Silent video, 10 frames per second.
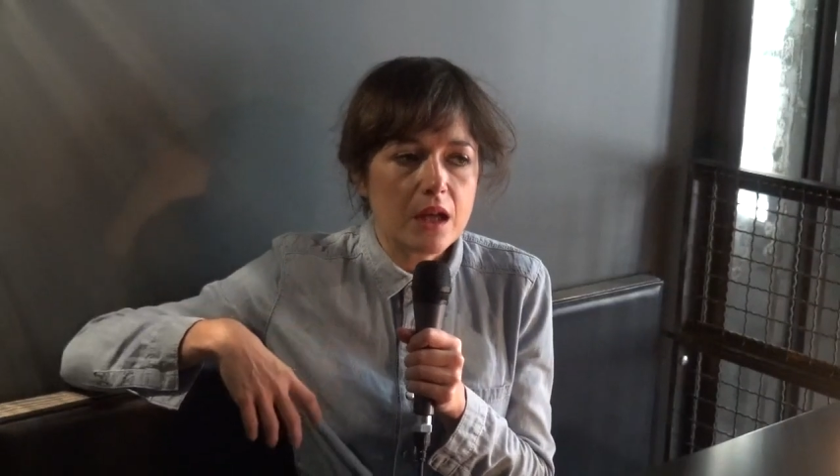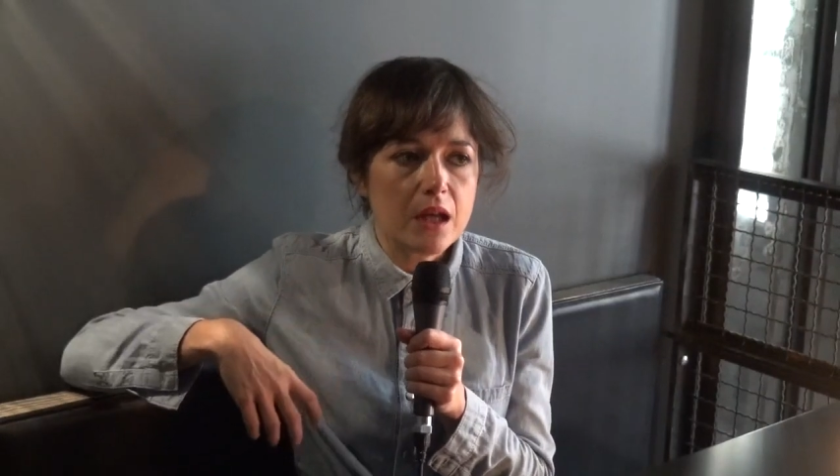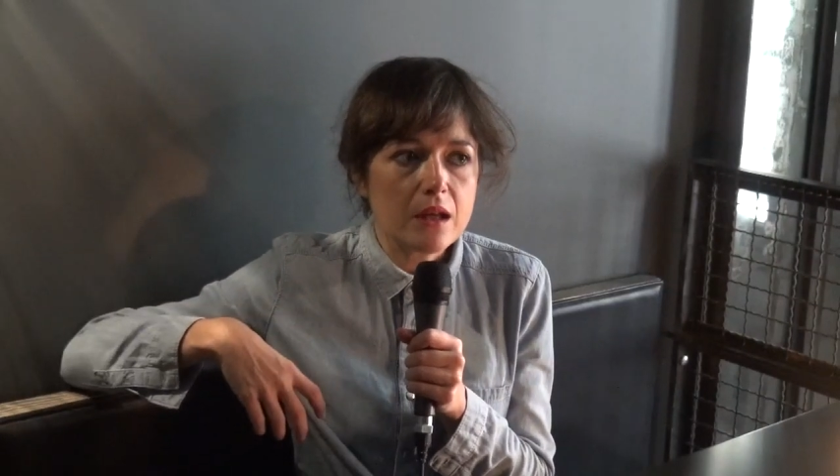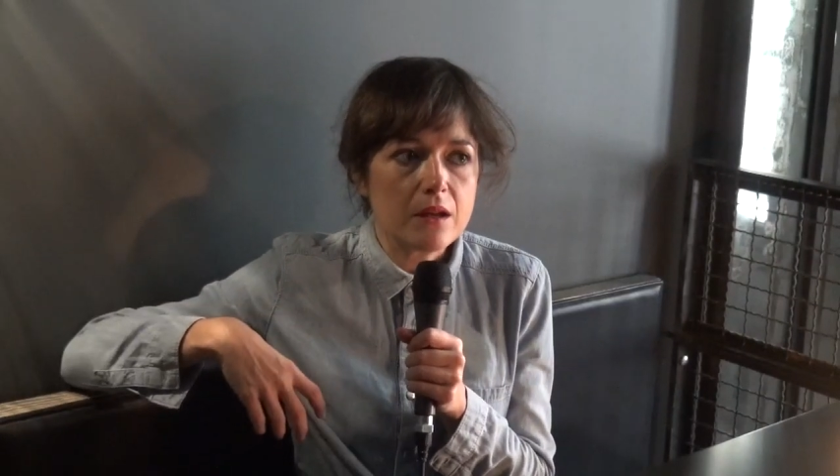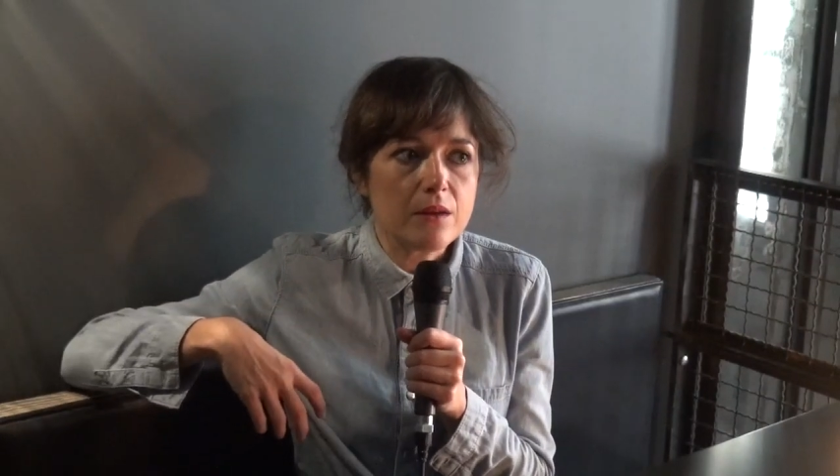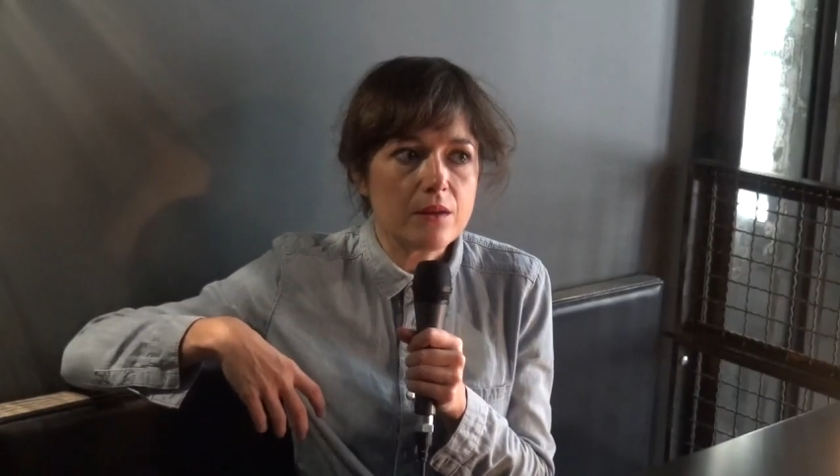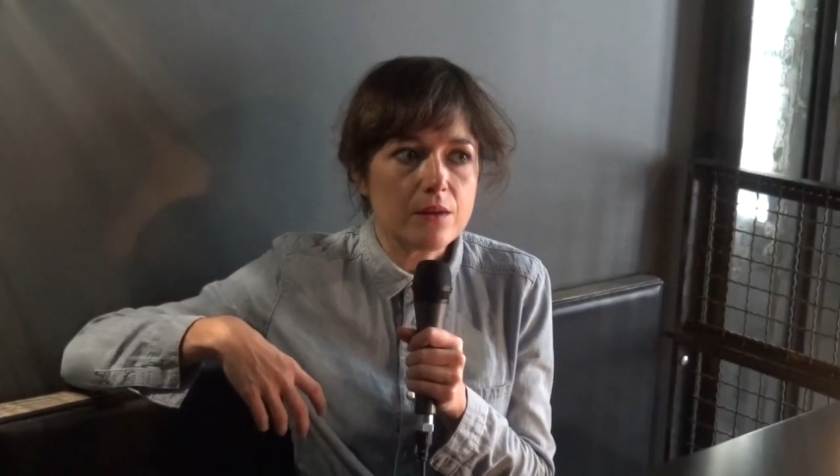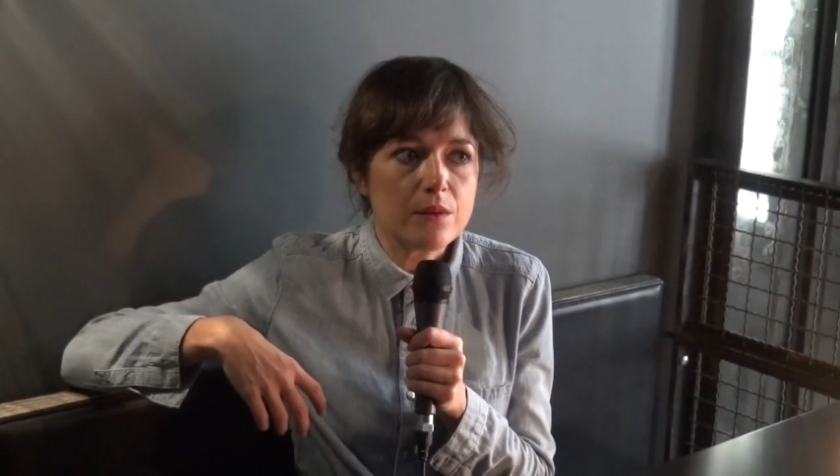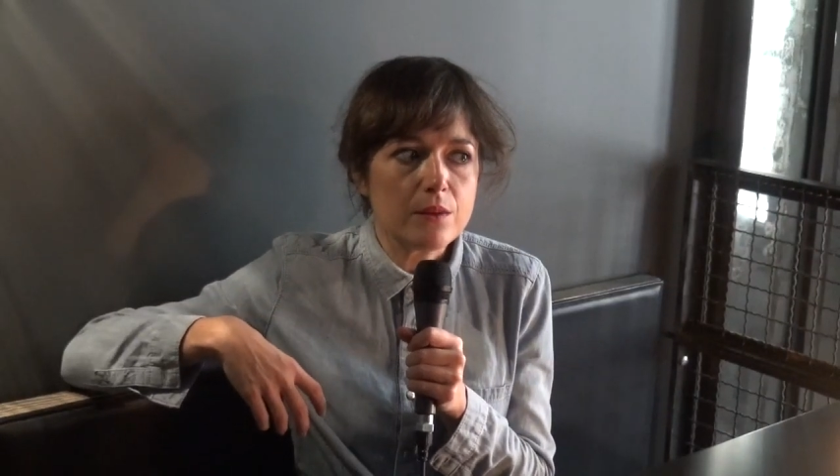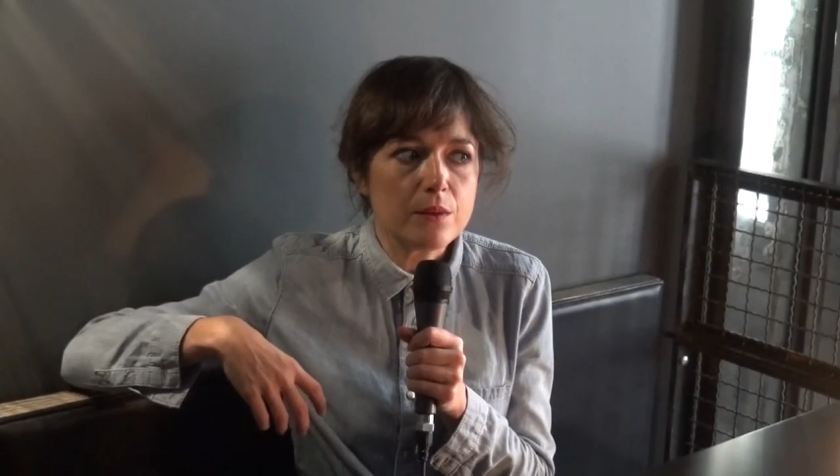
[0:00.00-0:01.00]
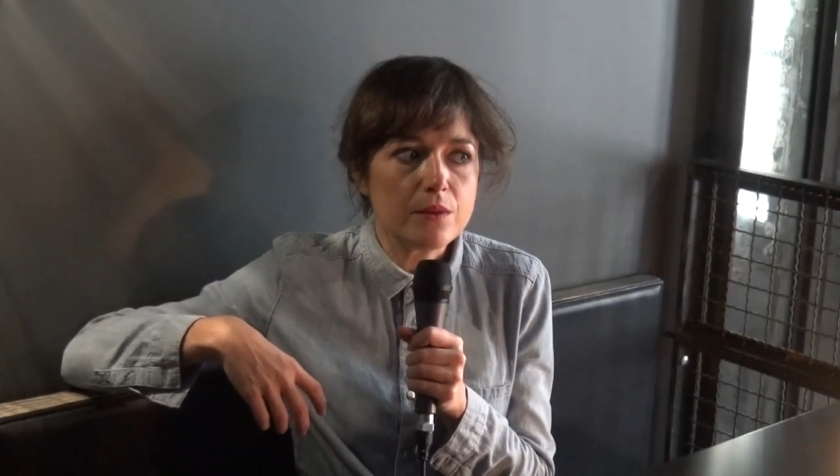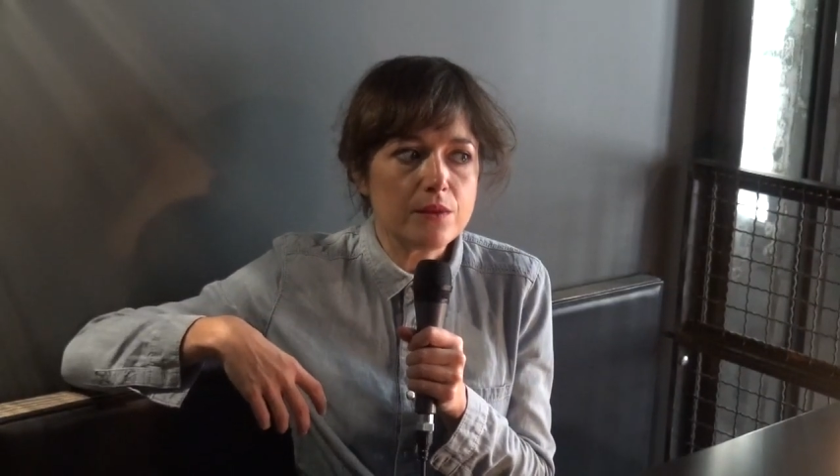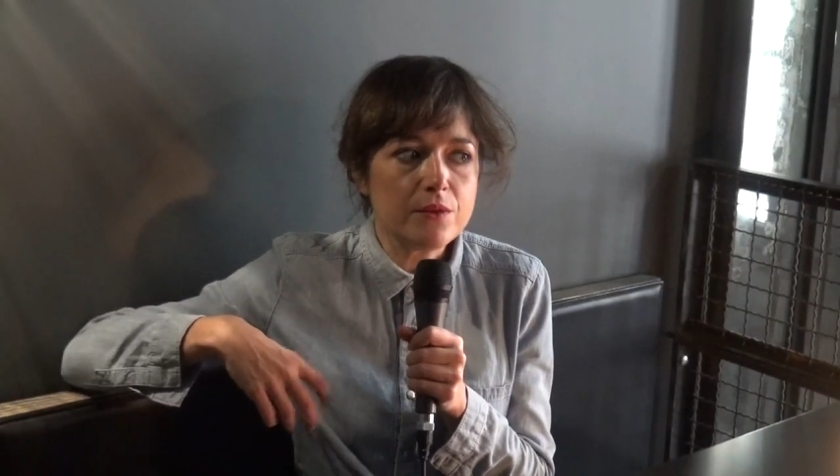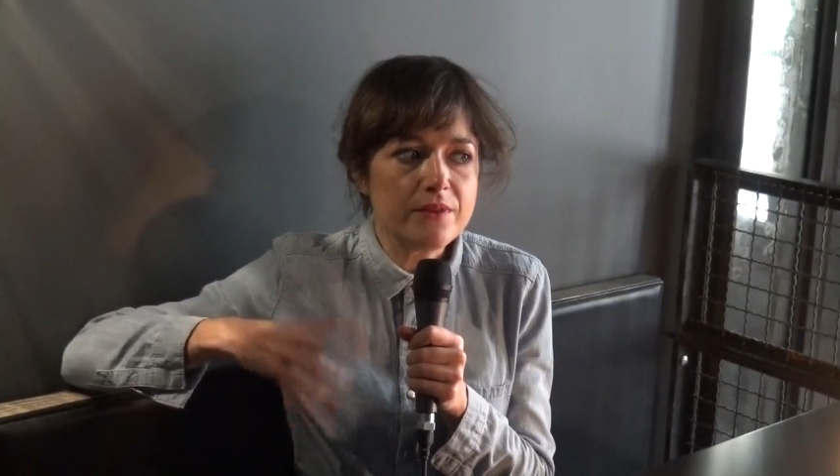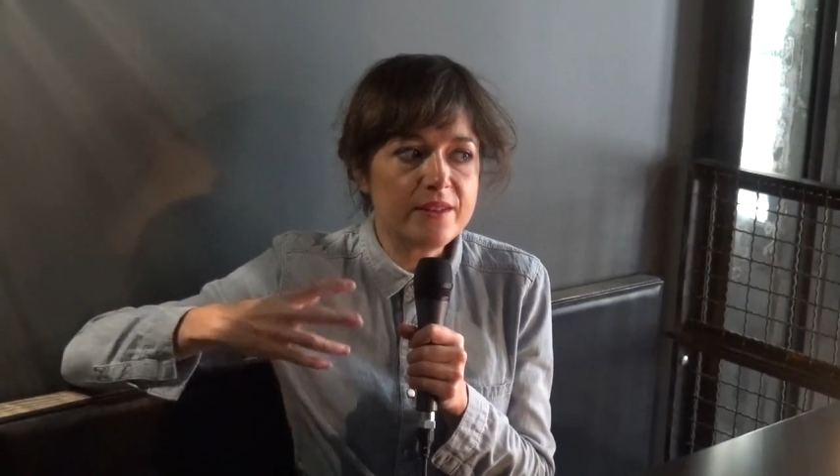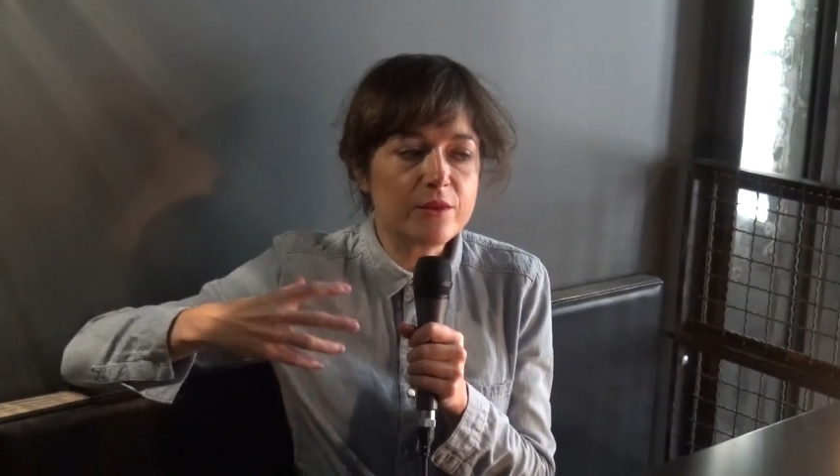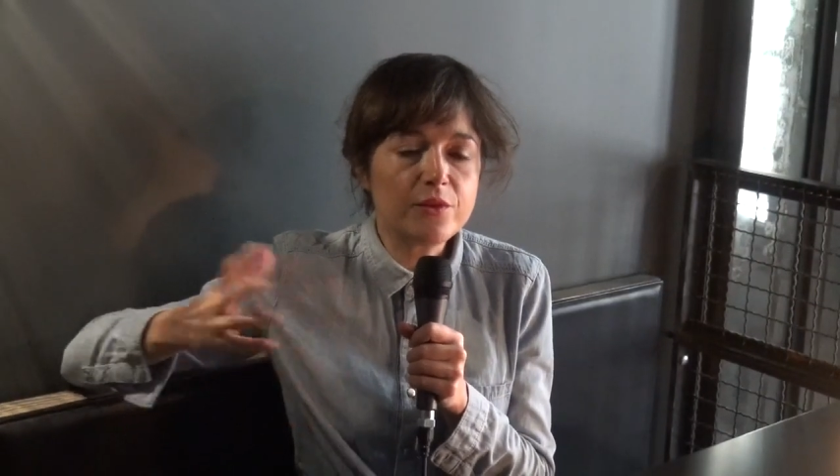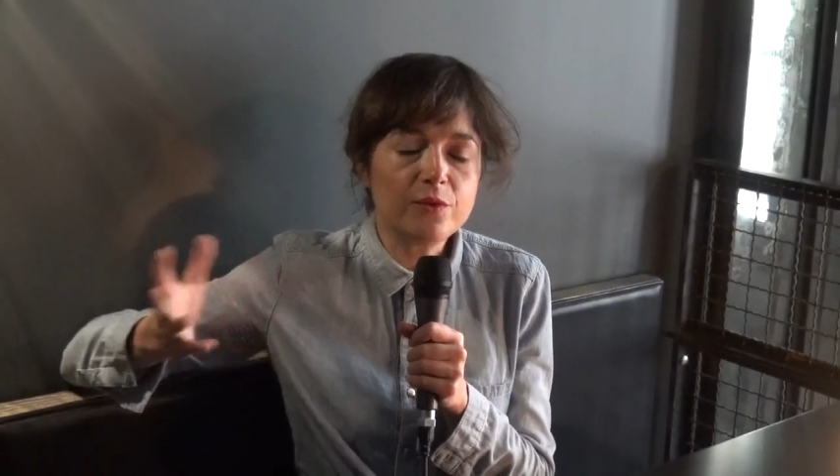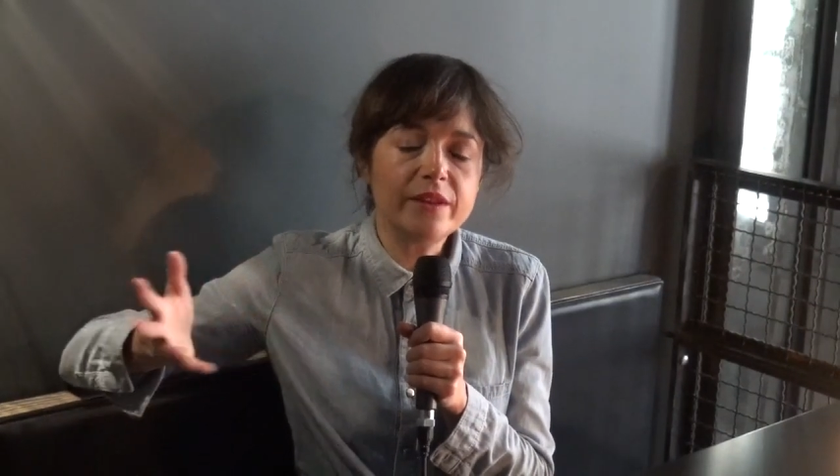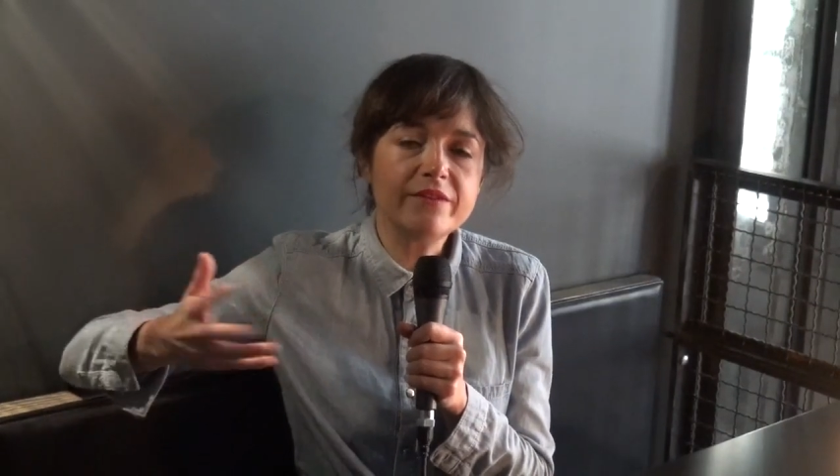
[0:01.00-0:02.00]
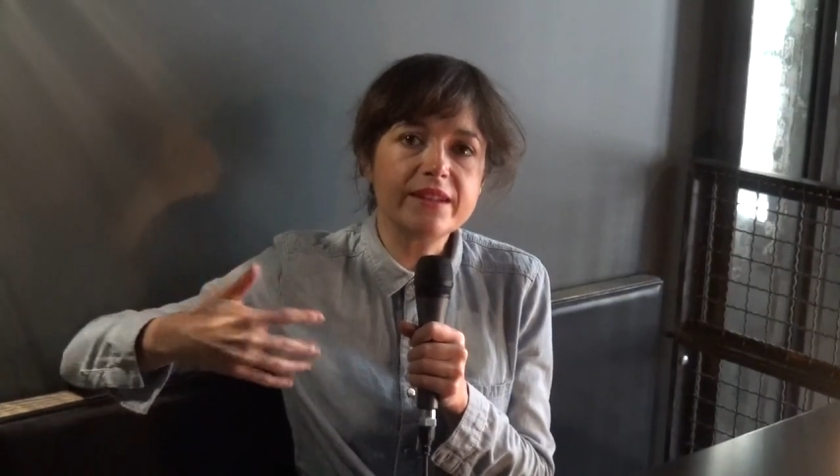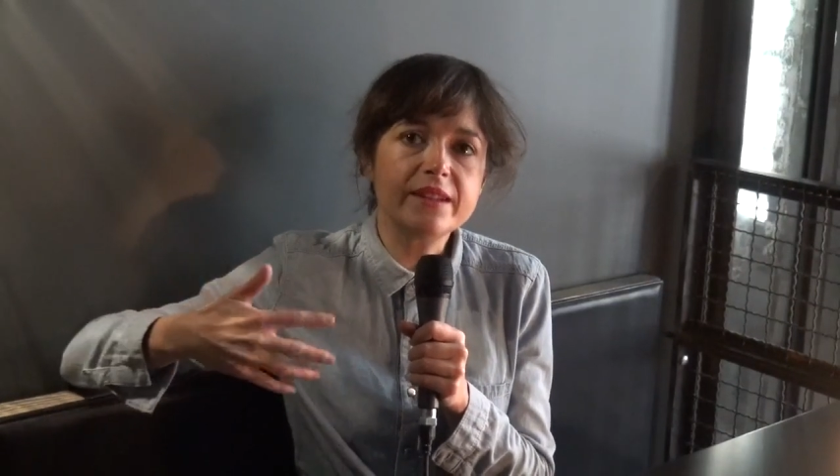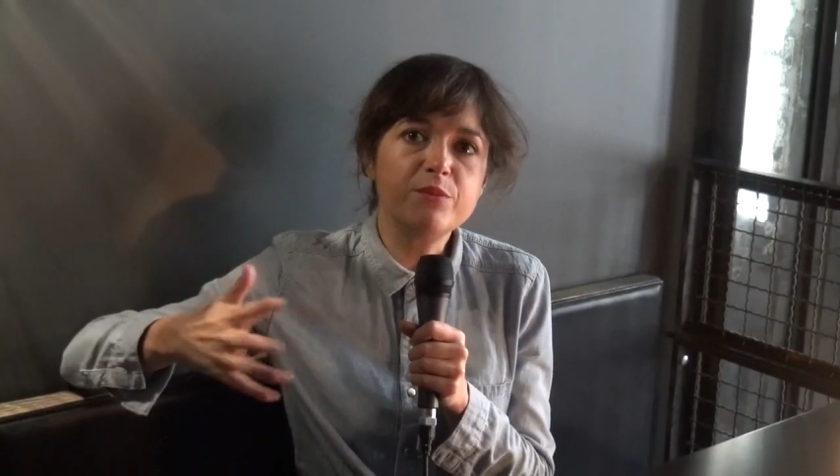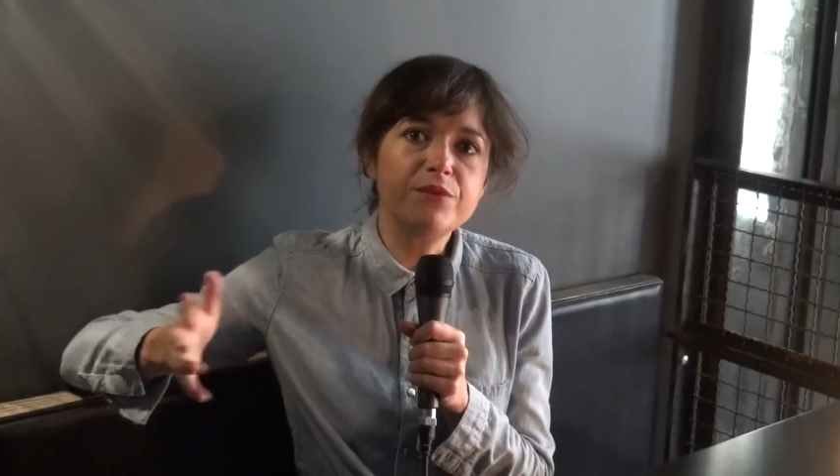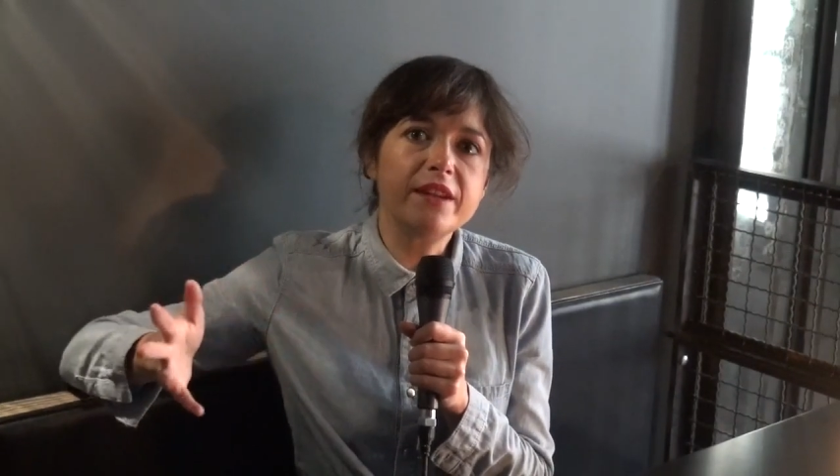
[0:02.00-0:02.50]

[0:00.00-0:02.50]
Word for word: euh, de dichotomie en fait qu'il peut